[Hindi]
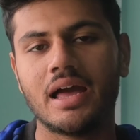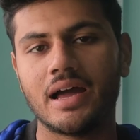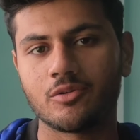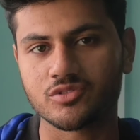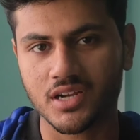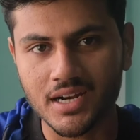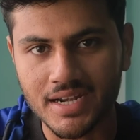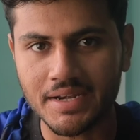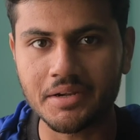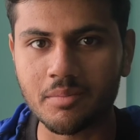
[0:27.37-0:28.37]
हर एंड उसका
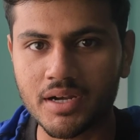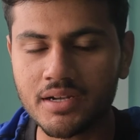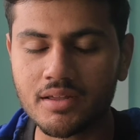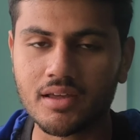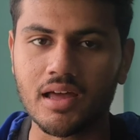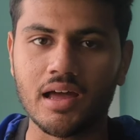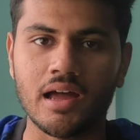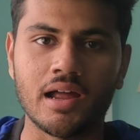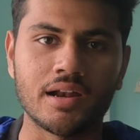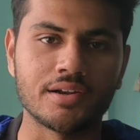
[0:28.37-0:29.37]
ट्रीटमेंट
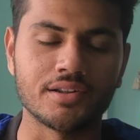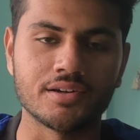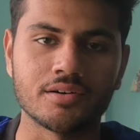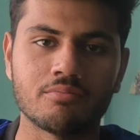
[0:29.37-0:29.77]
एंड